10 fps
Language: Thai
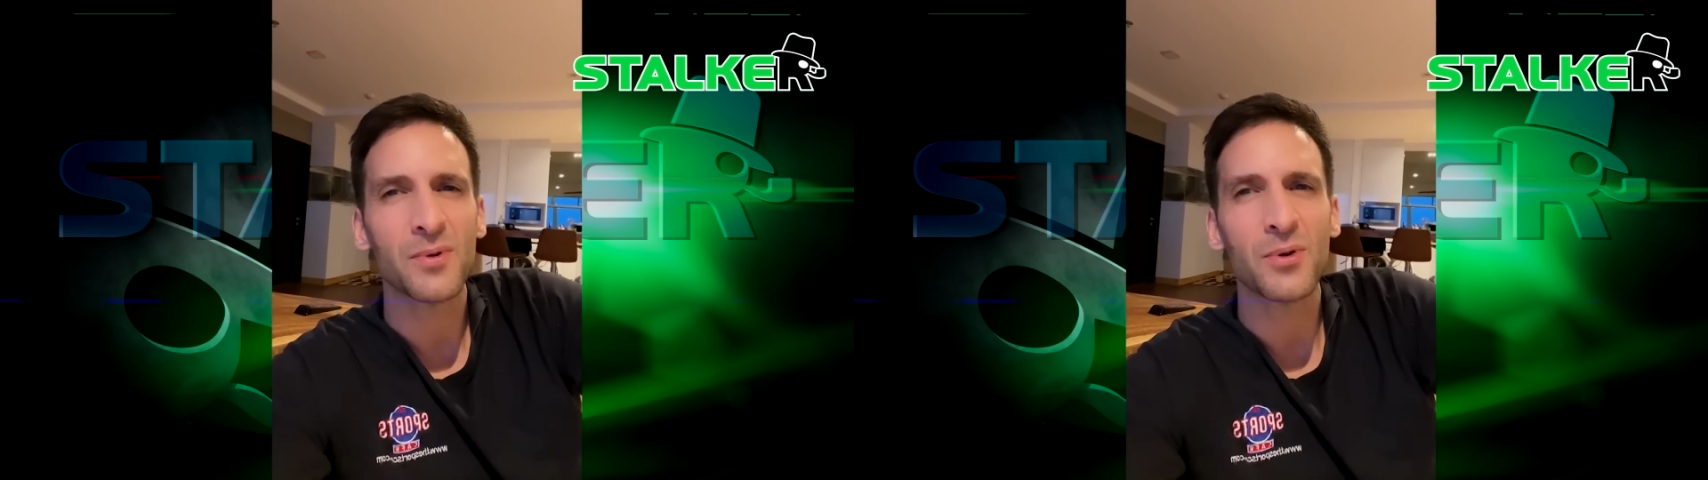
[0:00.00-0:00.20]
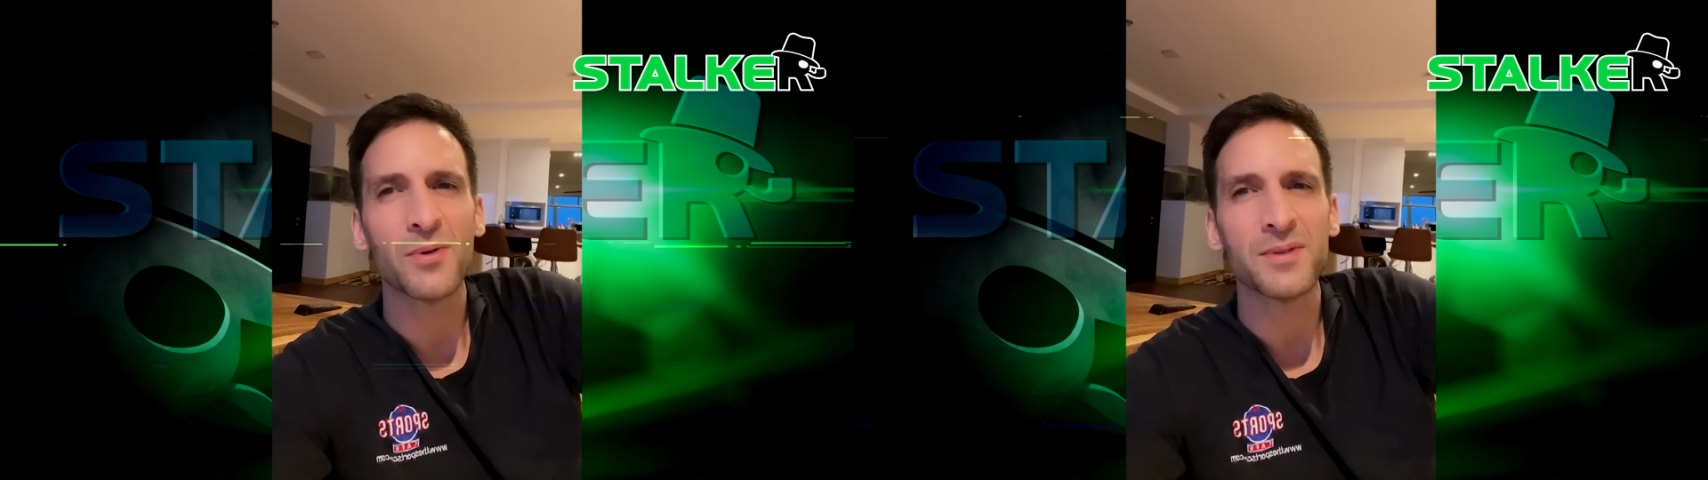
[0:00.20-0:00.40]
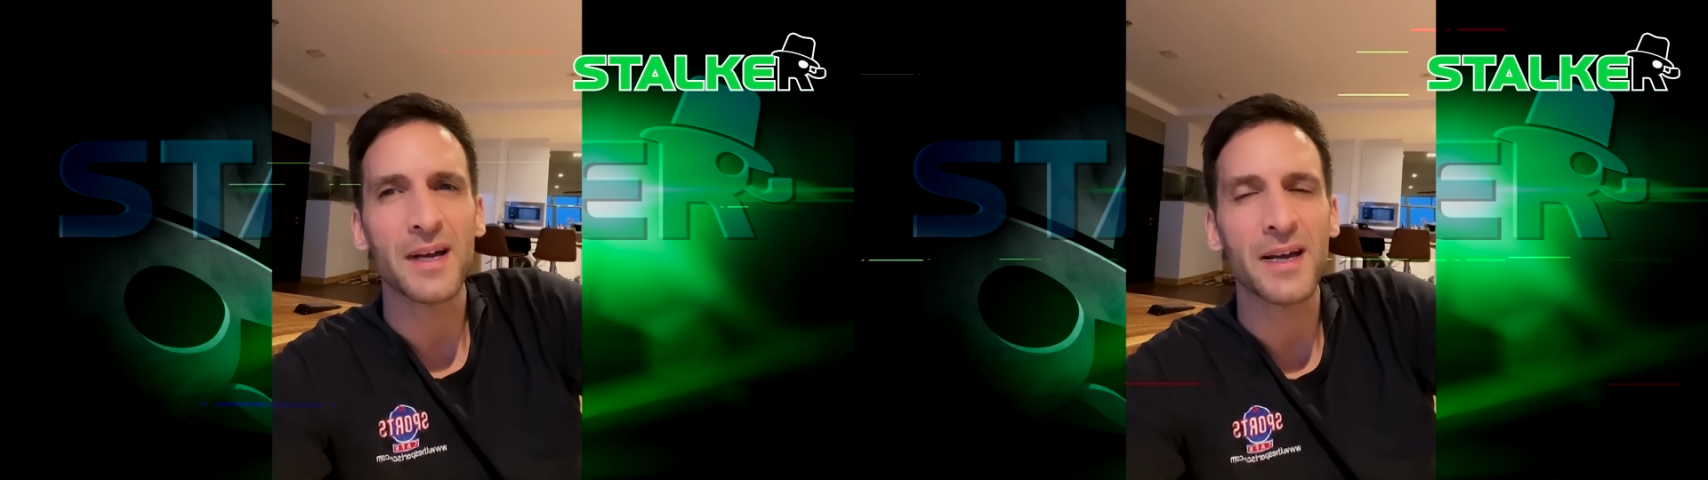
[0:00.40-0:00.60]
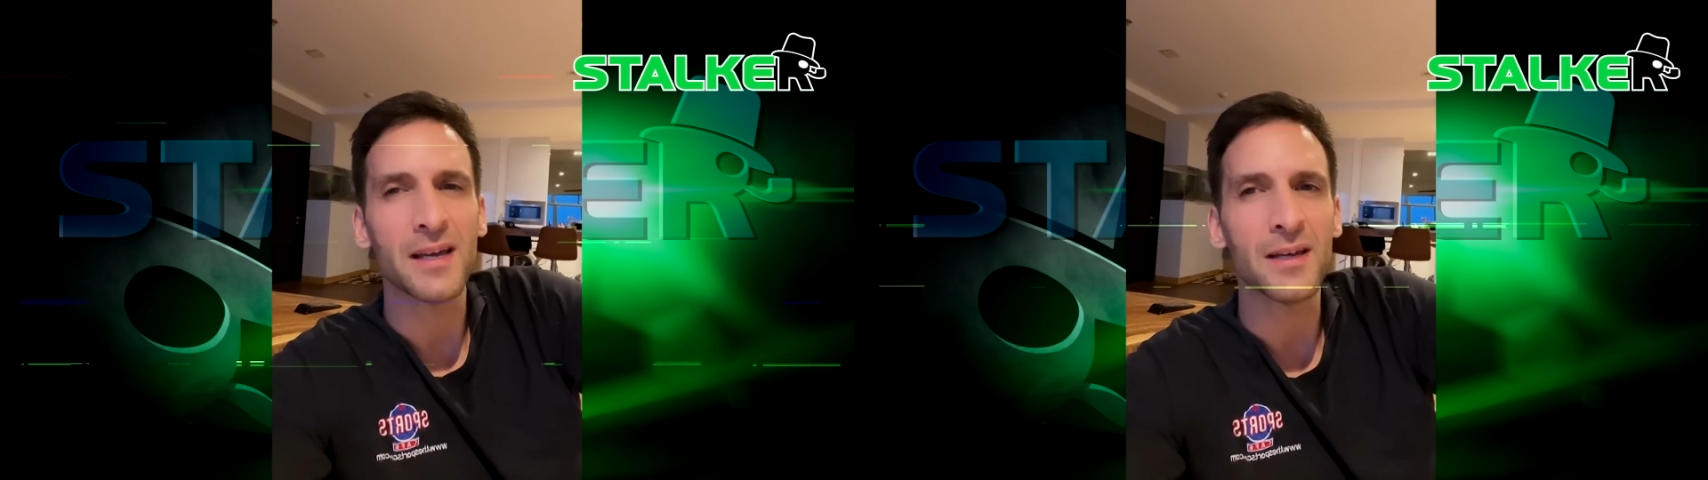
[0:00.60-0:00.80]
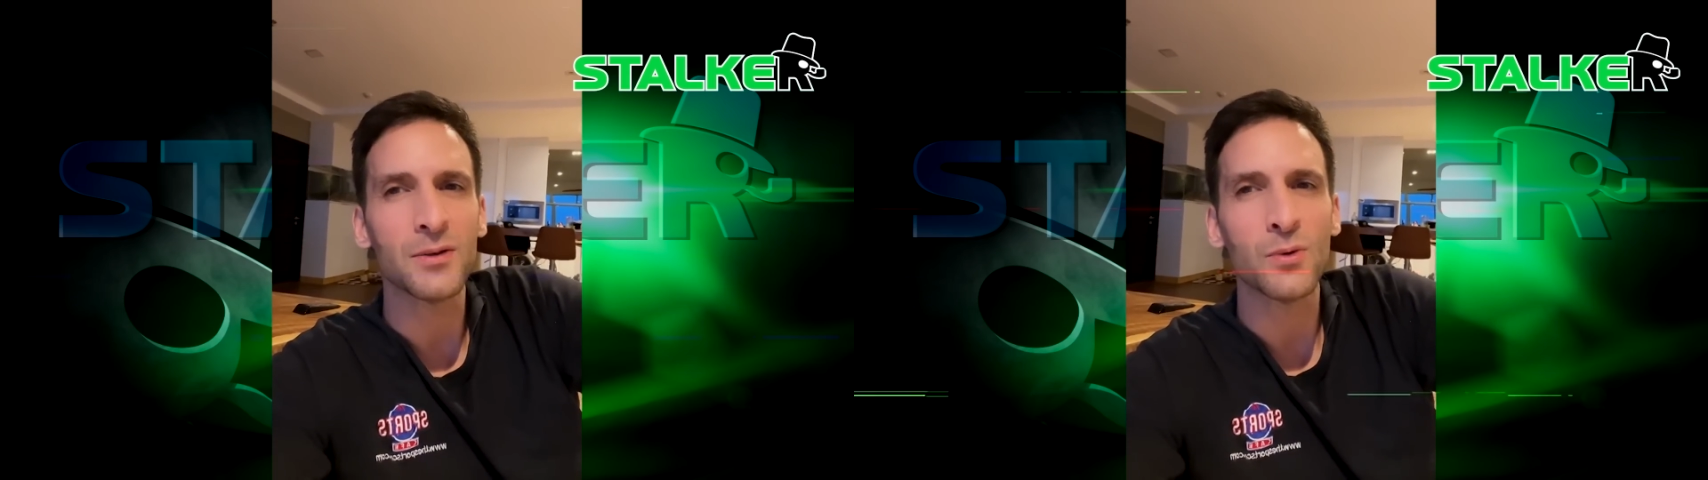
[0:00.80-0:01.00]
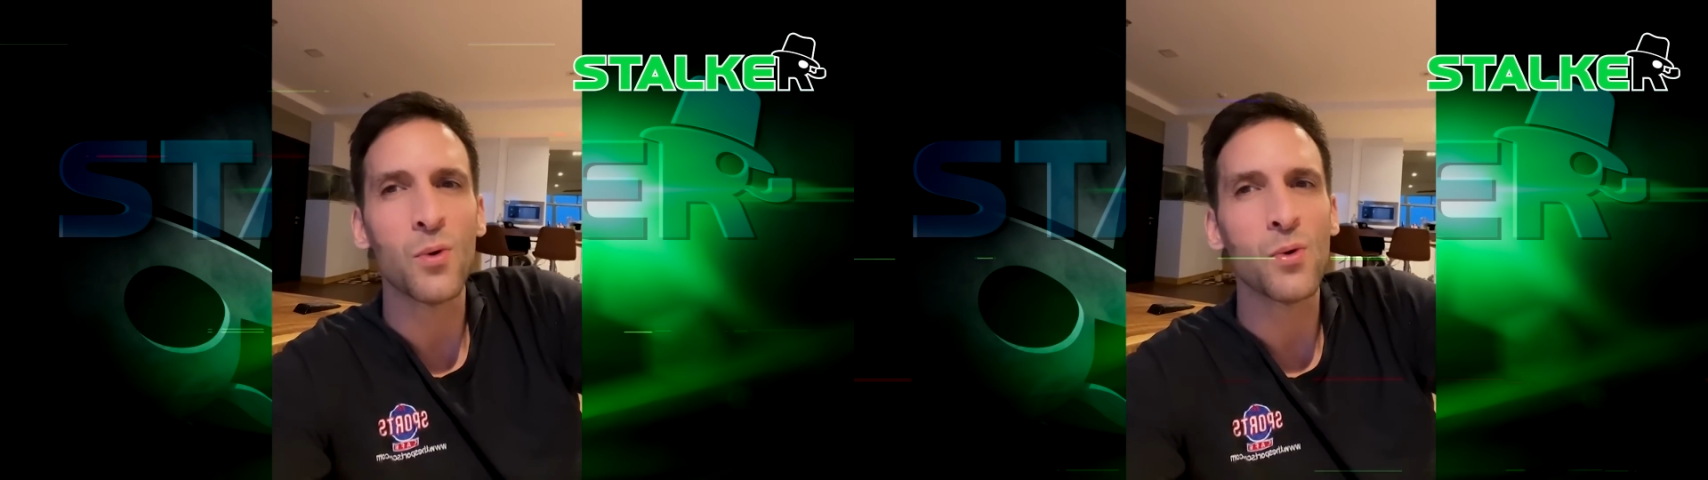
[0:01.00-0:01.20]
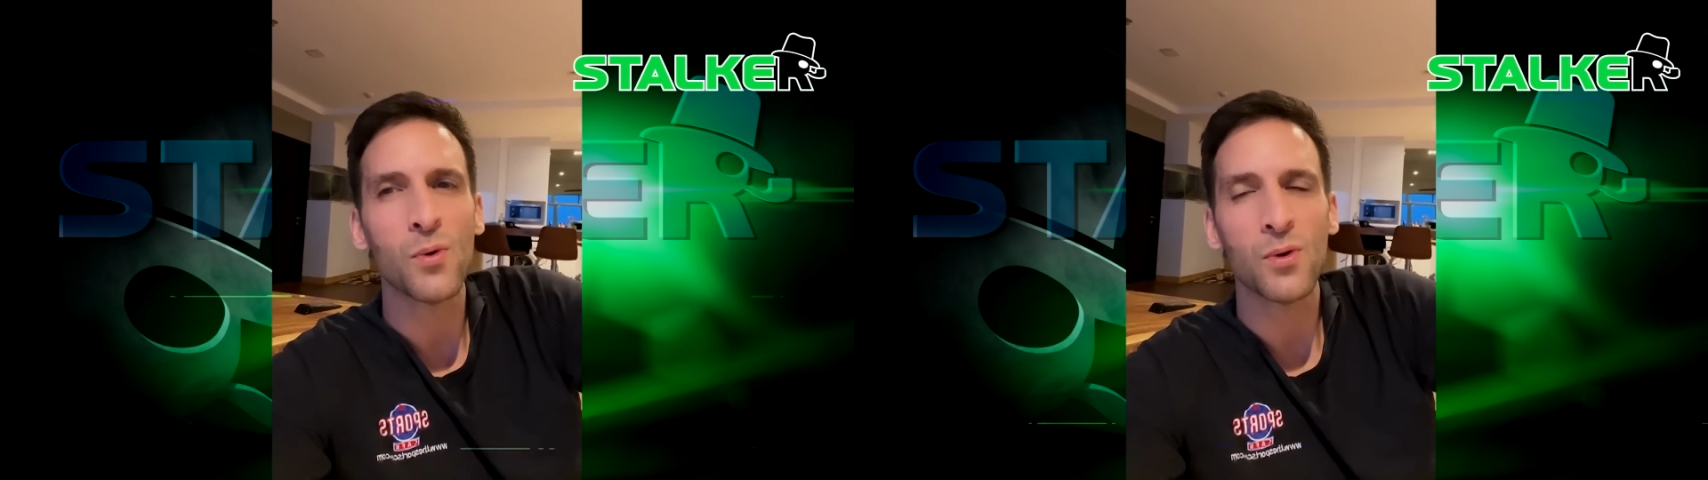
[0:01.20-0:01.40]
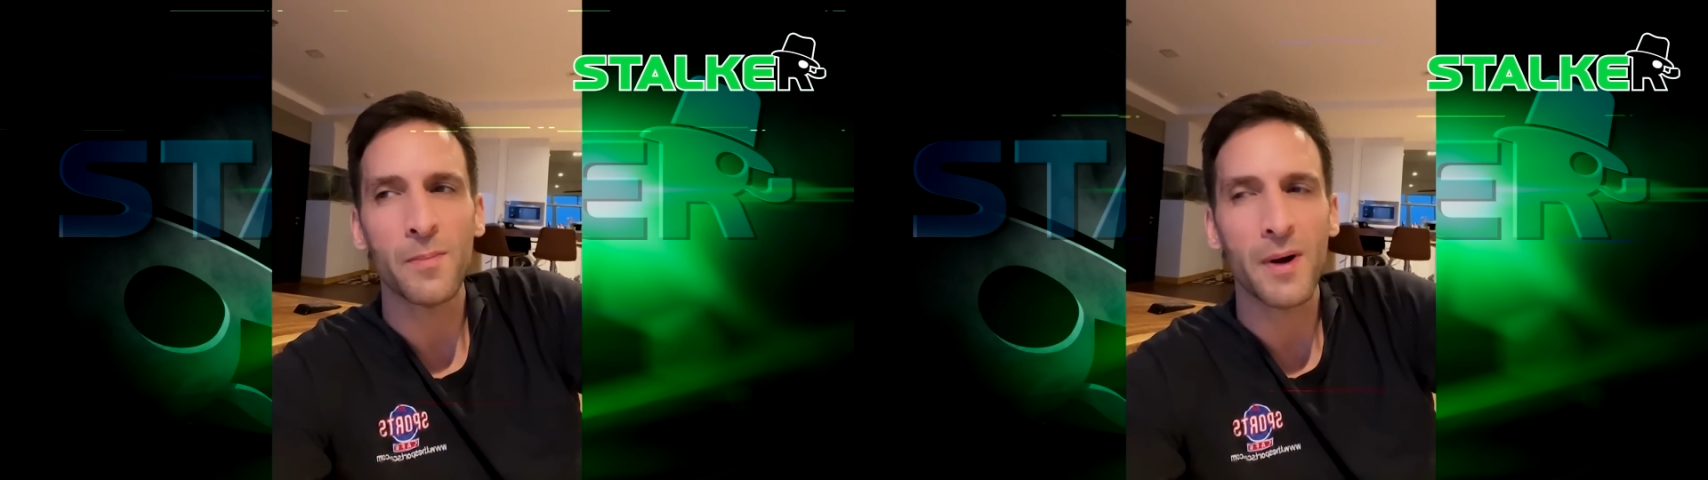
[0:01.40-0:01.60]
คนไทยงูงู
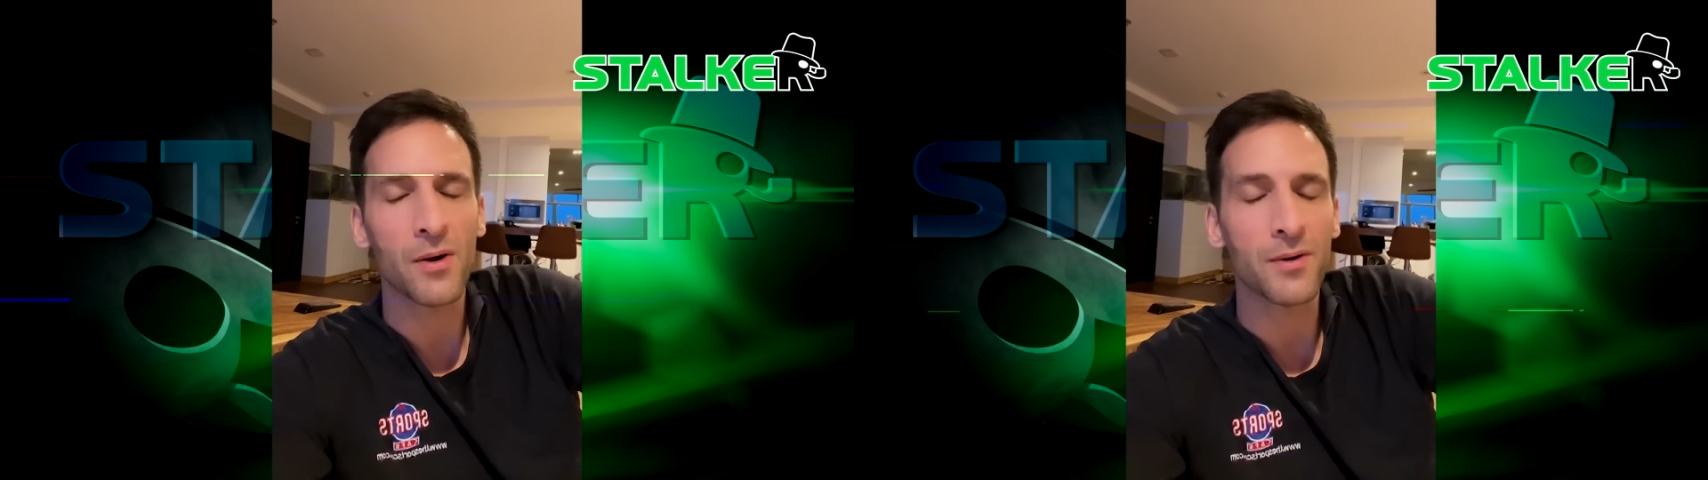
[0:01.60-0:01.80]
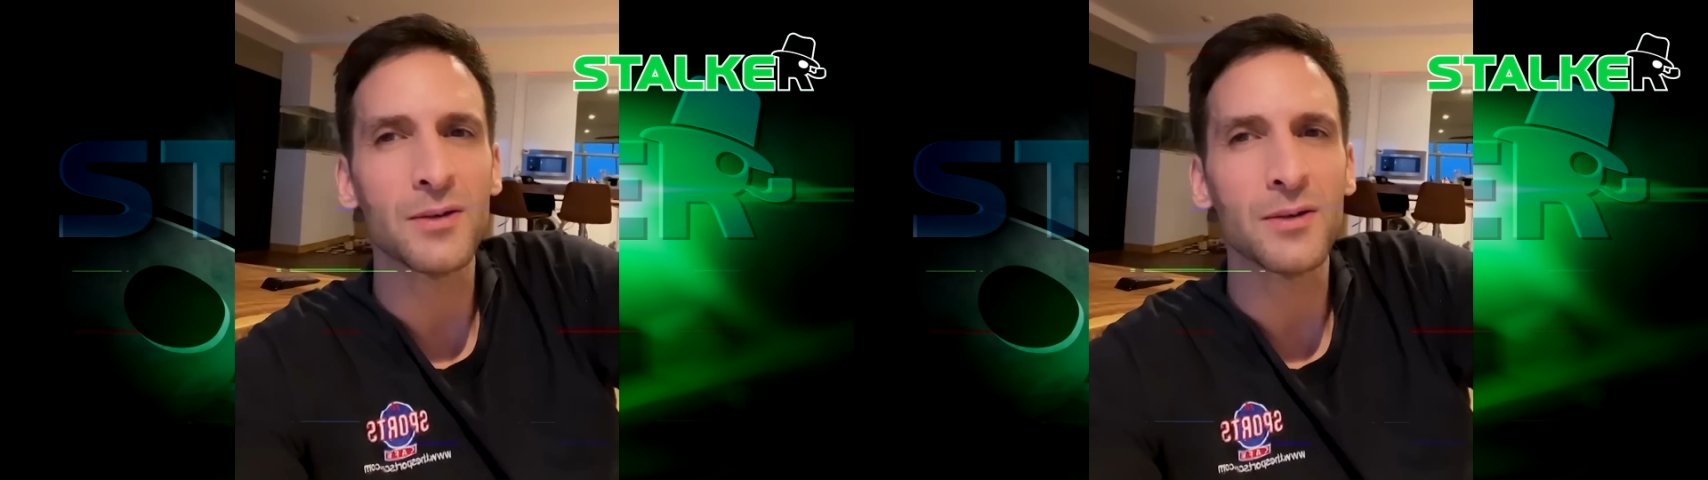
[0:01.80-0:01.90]
หรือเปล่า